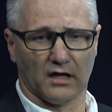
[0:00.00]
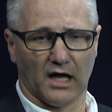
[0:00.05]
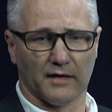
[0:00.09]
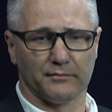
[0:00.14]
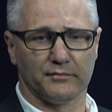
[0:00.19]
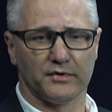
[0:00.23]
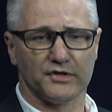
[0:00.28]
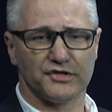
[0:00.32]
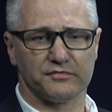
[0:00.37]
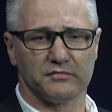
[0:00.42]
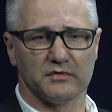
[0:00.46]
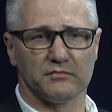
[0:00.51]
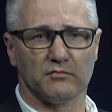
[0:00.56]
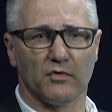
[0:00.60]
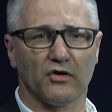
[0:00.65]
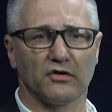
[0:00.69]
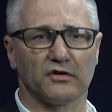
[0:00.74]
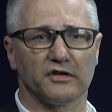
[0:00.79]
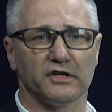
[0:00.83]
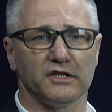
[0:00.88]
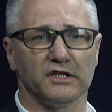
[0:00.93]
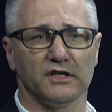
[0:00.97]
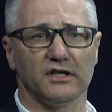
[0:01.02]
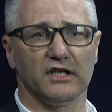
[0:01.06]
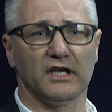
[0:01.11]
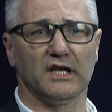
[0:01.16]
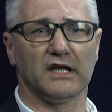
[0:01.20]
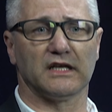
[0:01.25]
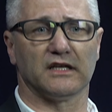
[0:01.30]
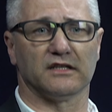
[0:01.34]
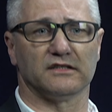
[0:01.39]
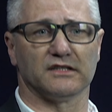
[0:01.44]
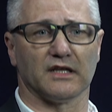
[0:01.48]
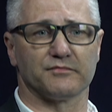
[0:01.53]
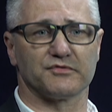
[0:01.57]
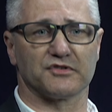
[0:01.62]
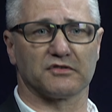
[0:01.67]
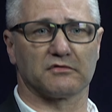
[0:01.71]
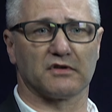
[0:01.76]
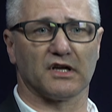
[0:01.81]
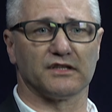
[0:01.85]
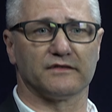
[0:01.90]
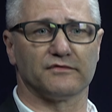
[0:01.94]
abyśmy mogli na
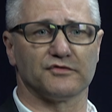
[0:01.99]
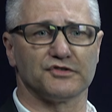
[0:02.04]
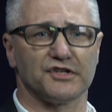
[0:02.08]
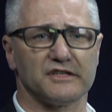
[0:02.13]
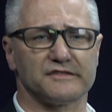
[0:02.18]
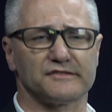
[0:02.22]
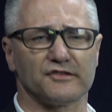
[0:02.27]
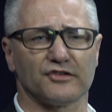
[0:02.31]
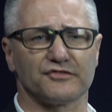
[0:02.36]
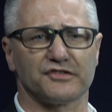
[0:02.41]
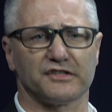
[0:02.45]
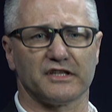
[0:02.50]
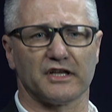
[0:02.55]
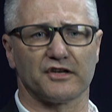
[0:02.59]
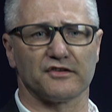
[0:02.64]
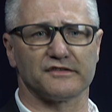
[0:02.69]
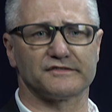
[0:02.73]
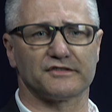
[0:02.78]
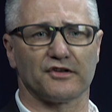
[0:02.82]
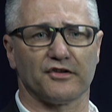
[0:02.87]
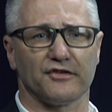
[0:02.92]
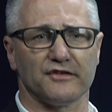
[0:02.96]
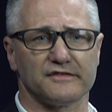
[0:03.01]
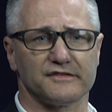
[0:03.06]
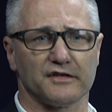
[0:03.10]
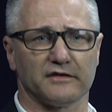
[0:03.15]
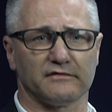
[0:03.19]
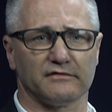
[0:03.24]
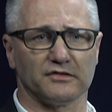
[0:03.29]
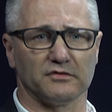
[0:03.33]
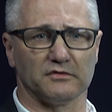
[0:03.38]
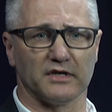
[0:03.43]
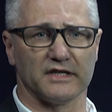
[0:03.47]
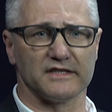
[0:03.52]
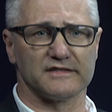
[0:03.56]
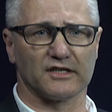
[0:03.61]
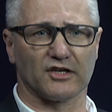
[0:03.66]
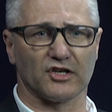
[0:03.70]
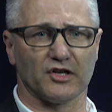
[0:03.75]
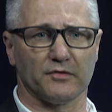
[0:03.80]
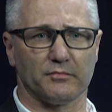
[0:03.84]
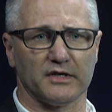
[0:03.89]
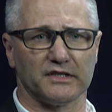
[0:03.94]
przykład 24-stronicową
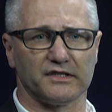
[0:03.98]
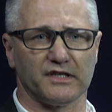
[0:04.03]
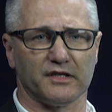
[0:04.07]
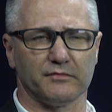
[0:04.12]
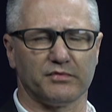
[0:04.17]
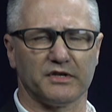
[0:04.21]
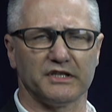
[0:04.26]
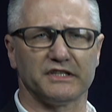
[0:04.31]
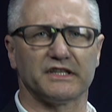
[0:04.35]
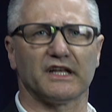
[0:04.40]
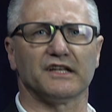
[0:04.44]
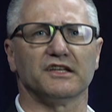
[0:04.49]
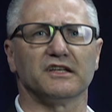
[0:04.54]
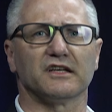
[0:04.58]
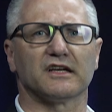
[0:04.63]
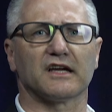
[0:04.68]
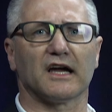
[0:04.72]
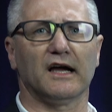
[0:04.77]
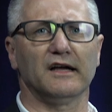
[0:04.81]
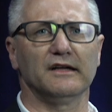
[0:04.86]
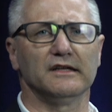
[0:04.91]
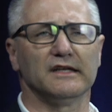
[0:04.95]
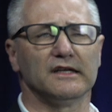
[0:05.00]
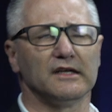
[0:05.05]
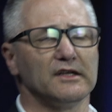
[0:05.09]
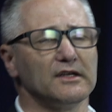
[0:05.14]
encyklopedię Britannica